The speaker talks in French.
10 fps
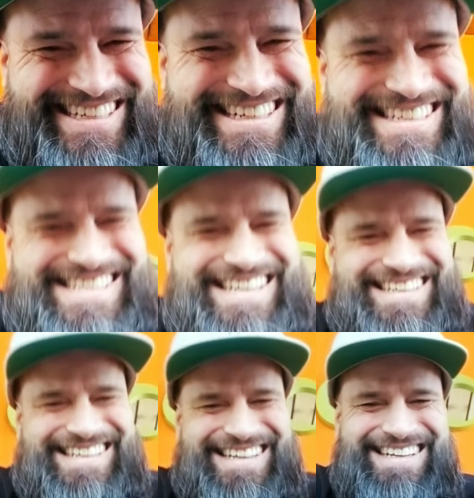je sais.
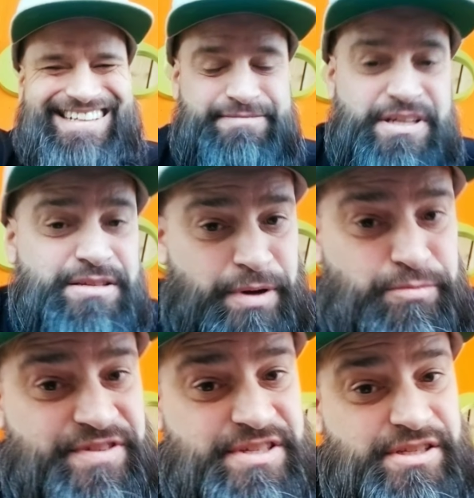Mais c'est pas une
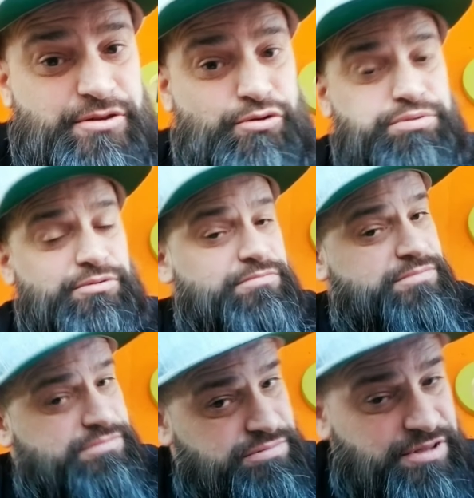mauvaise idée non plus.
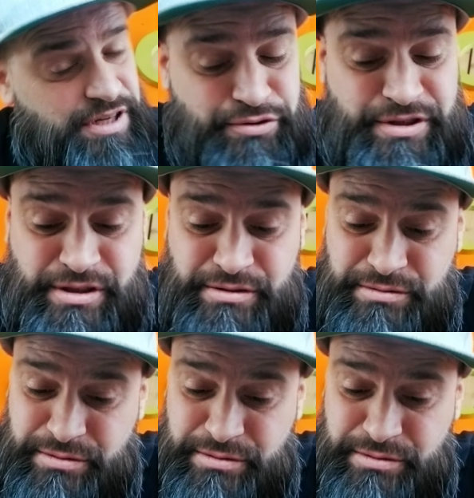Ça, il faut dire.